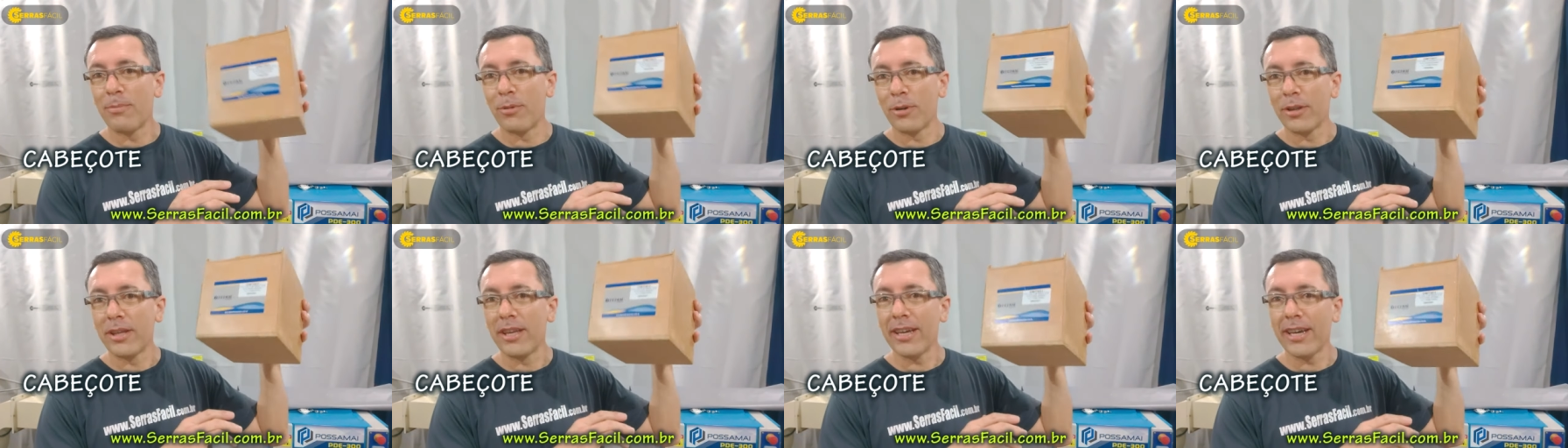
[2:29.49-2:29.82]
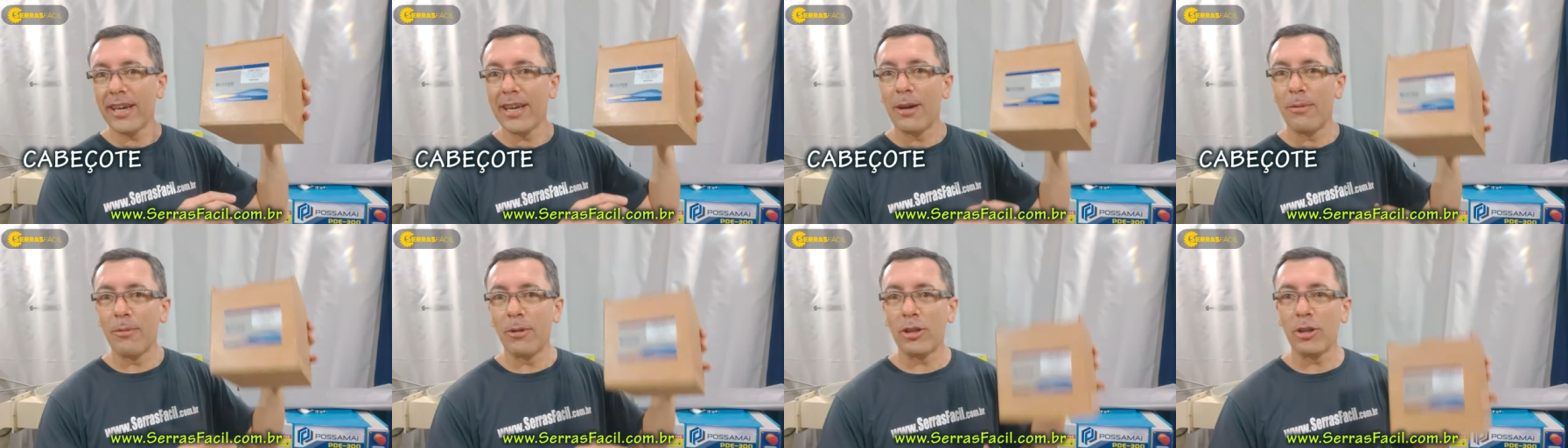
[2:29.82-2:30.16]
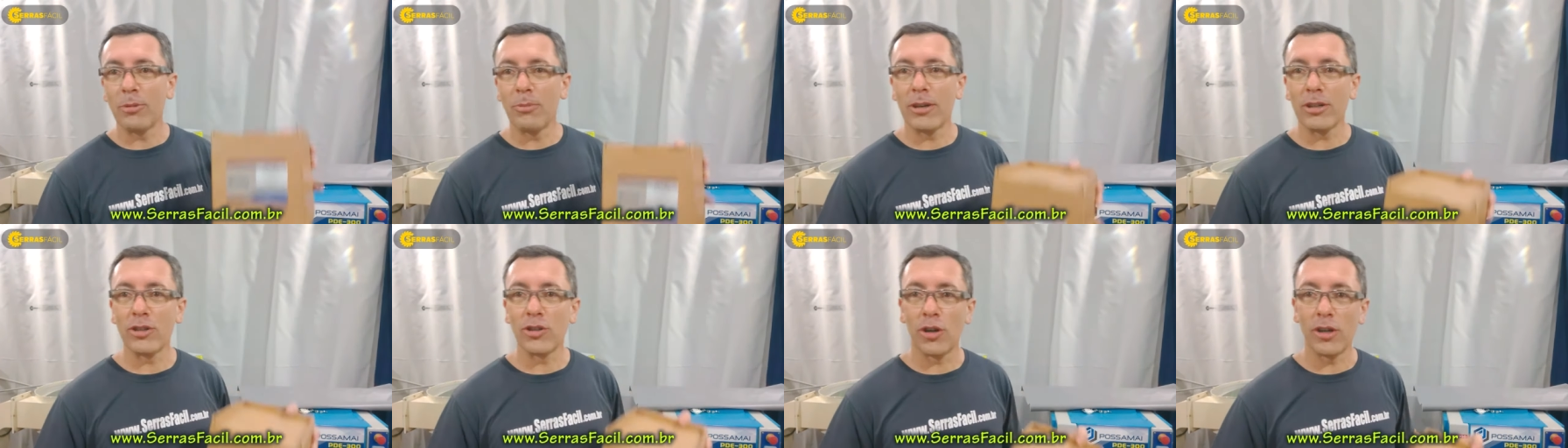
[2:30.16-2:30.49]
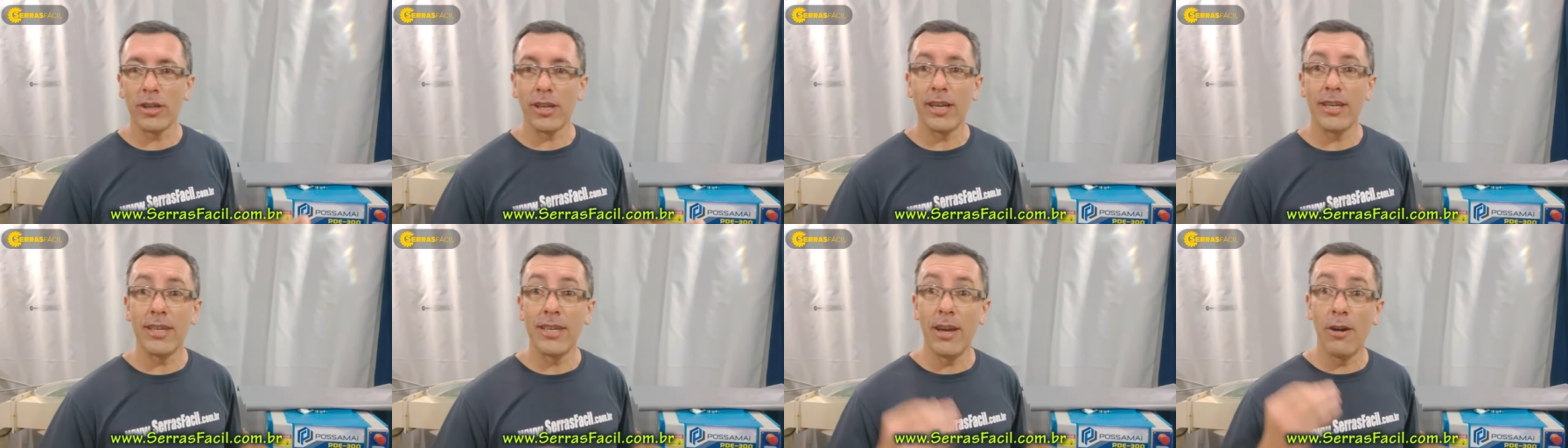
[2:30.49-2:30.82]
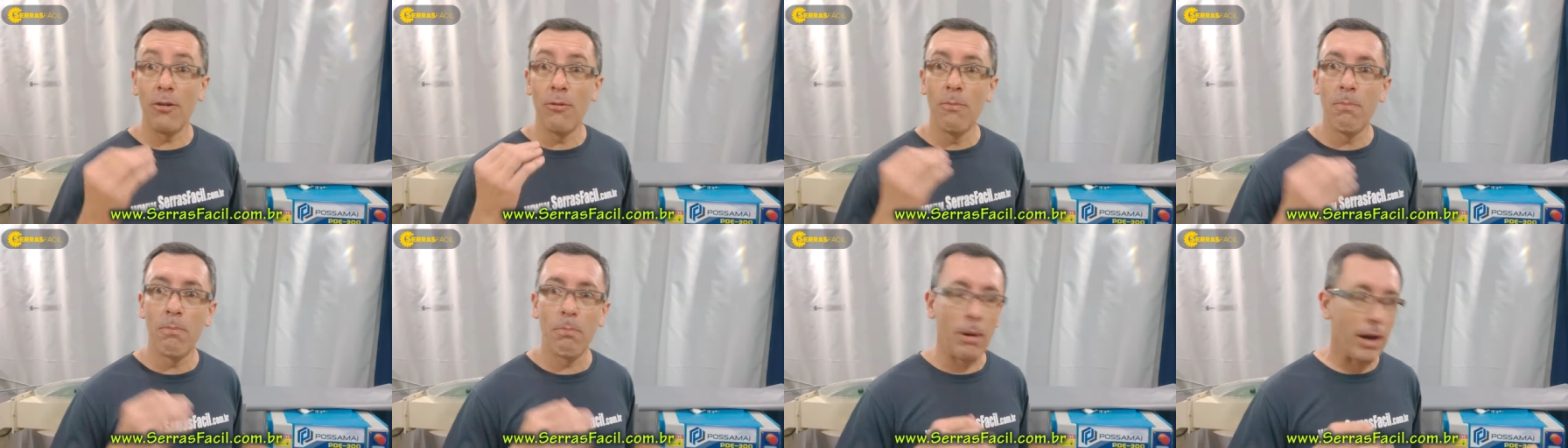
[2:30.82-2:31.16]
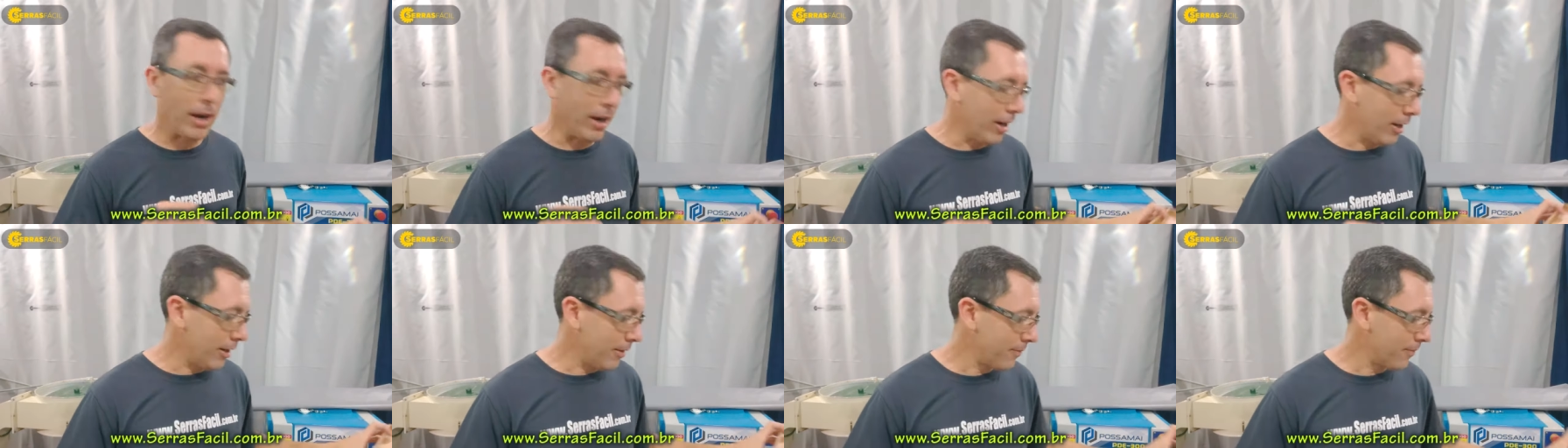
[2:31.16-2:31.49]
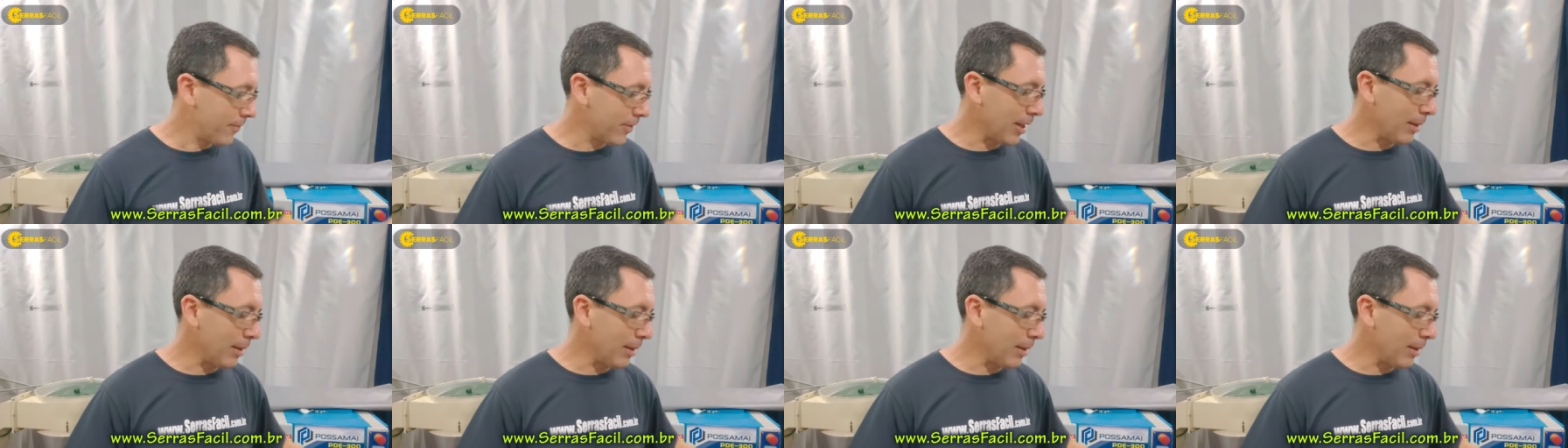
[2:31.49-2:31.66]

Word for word: porque realmente é uma joia e é um par.